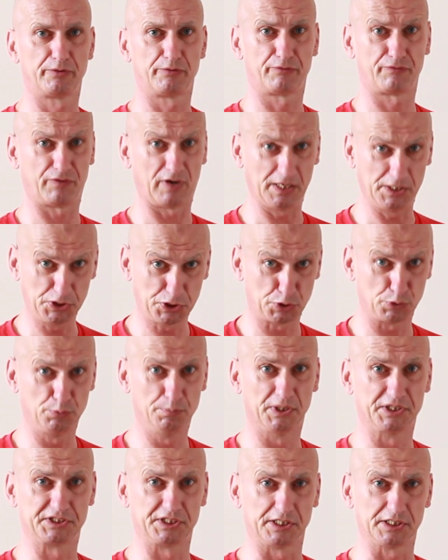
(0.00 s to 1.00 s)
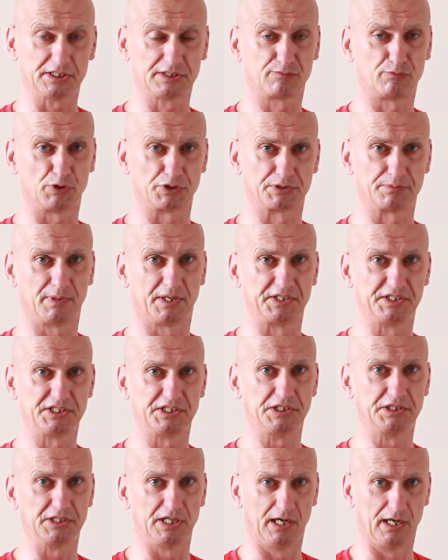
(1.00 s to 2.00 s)
falsch übersetzt vor
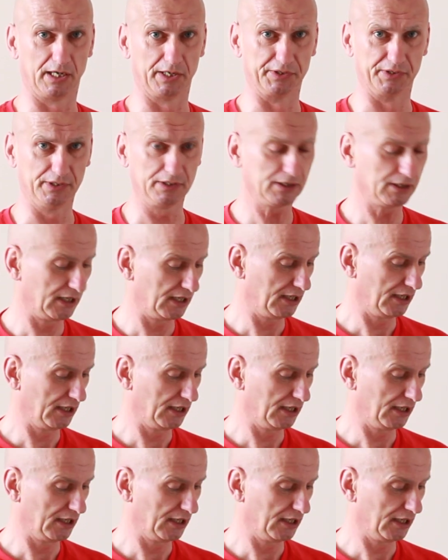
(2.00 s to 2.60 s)
20 Jahren. Ne?